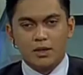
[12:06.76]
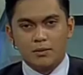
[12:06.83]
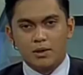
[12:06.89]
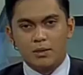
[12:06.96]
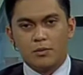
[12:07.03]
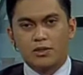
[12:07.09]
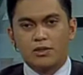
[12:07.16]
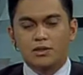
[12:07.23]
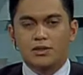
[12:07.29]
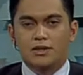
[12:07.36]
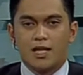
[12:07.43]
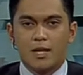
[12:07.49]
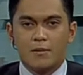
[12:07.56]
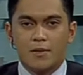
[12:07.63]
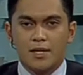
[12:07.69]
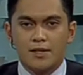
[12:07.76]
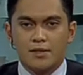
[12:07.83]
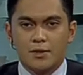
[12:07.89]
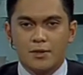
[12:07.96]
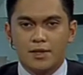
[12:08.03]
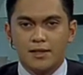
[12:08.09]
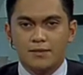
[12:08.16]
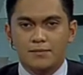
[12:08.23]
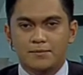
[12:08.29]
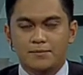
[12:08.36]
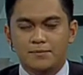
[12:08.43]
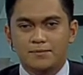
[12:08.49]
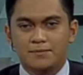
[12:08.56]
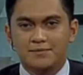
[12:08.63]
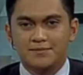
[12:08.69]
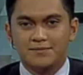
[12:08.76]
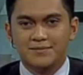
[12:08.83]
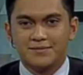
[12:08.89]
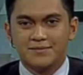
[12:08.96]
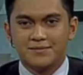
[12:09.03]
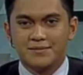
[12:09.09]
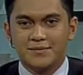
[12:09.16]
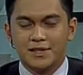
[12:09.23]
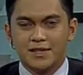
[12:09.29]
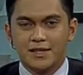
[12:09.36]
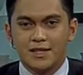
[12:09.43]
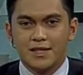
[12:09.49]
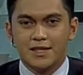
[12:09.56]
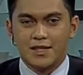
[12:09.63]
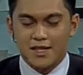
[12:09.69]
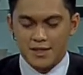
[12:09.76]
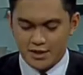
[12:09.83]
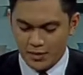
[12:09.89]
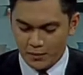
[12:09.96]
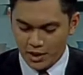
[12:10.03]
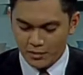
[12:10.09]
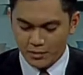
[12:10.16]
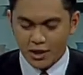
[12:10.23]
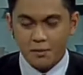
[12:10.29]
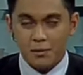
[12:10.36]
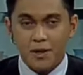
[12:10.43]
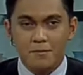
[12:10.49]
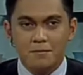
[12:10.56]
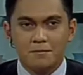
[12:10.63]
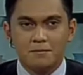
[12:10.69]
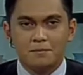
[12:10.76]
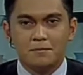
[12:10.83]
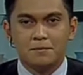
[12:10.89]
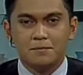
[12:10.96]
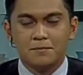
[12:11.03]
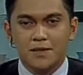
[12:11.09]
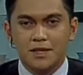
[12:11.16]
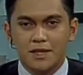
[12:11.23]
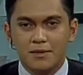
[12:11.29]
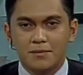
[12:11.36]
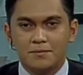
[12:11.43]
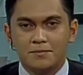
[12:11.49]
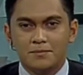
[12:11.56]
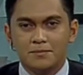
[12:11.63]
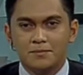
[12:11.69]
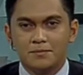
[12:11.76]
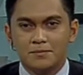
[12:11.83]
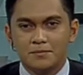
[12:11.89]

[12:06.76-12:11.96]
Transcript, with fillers: Halo ada penelpon. Selamat sore. Halo. Iya dengan siapa di mana Pak? Selamat sore. Selamat ya.